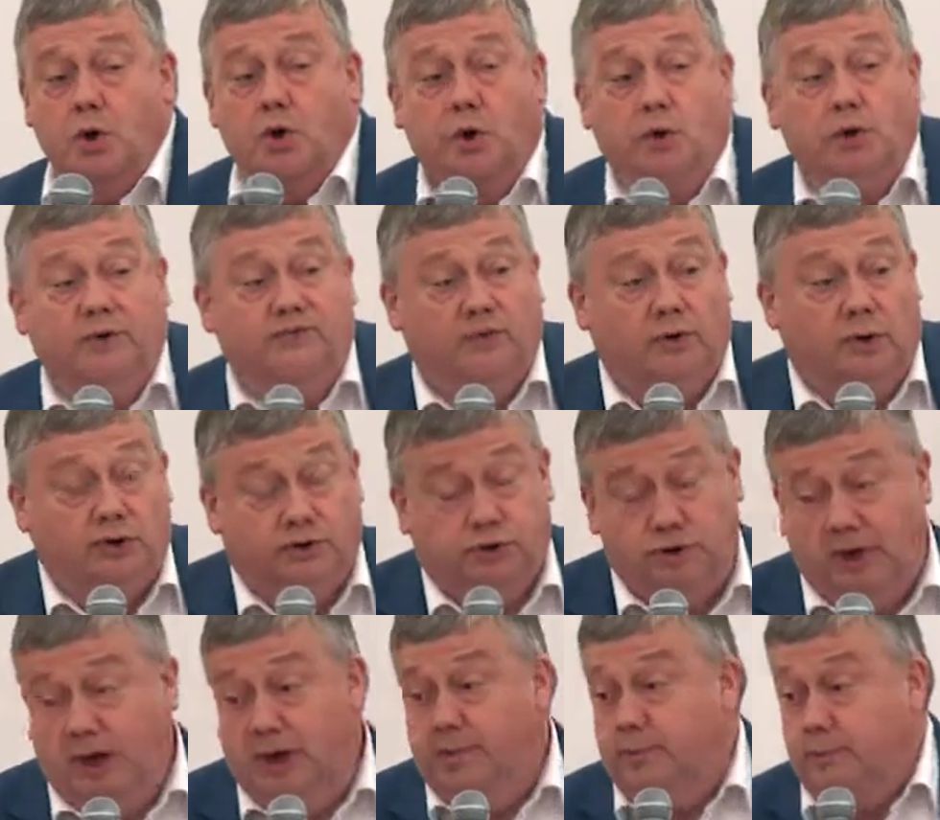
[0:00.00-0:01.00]
au niveau
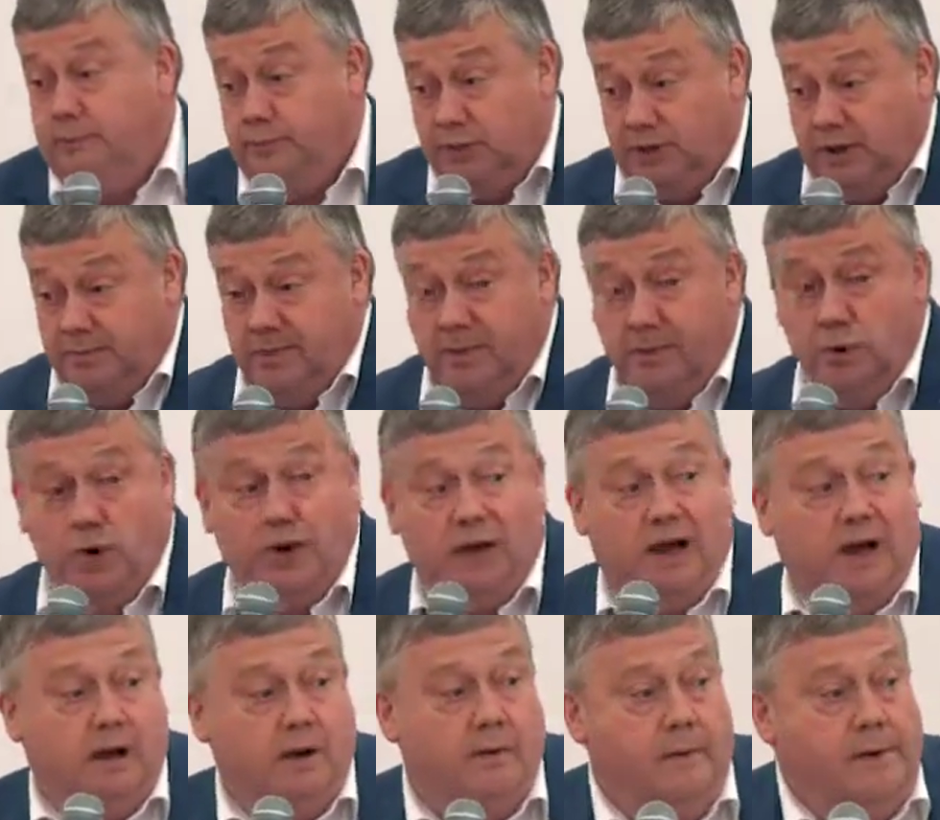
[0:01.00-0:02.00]
régional et peut-être même
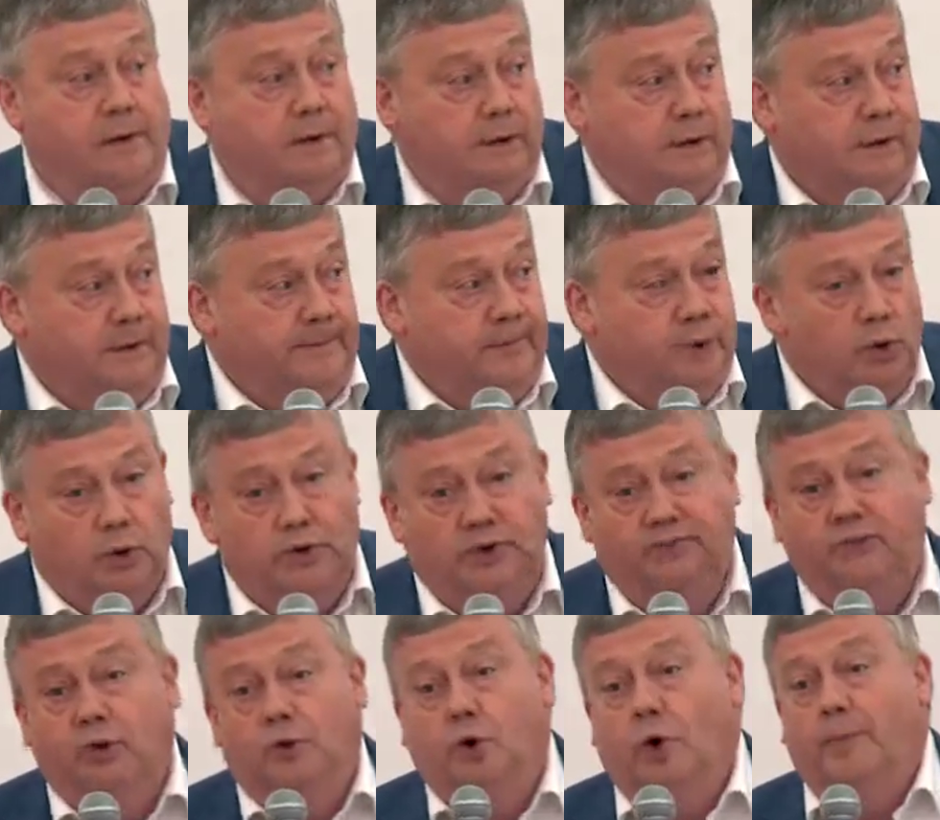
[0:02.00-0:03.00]
local. Au
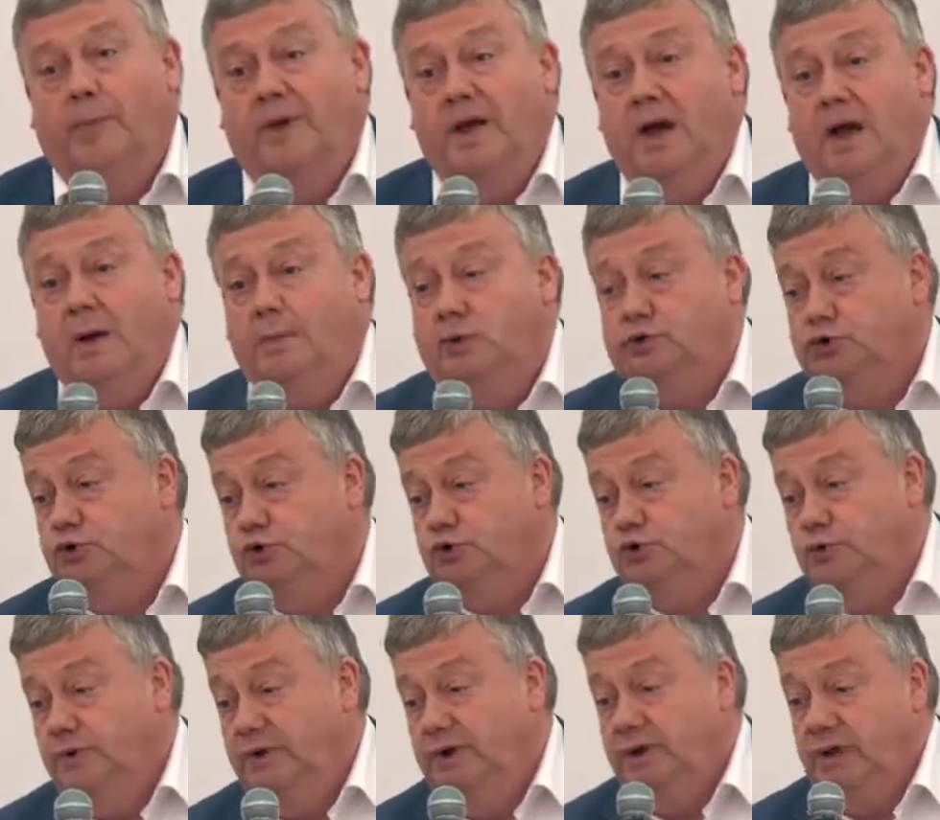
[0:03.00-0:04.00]
niveau européen, moi je
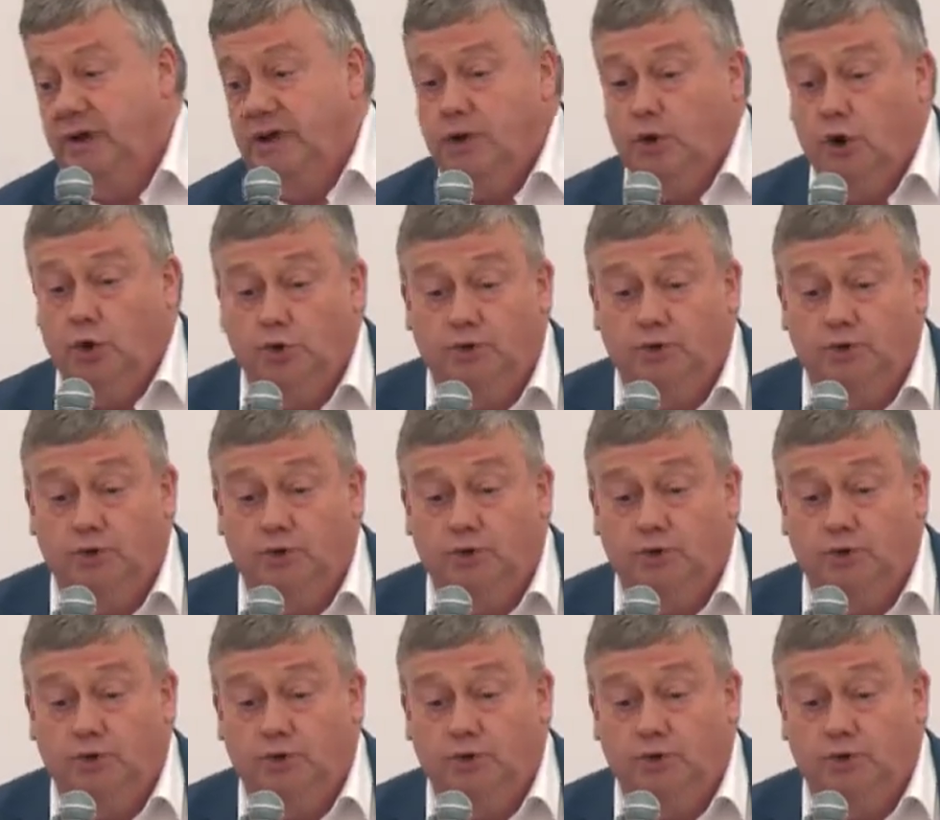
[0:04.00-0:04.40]
suis quelqu'un de